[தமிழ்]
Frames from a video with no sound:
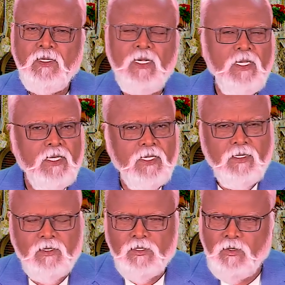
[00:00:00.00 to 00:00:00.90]
என்று
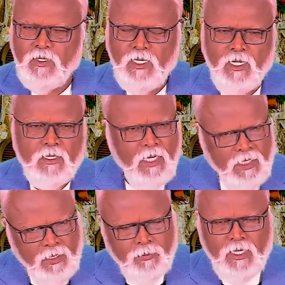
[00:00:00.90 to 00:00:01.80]
சொல்கிறார்கள்
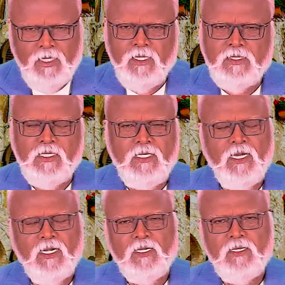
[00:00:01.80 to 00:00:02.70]
அதே மாதிரி தான்
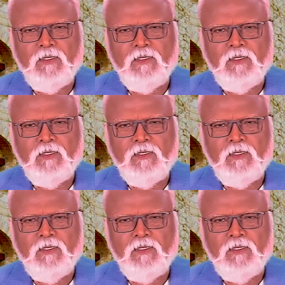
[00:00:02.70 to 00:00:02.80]
செய்கிறாங்க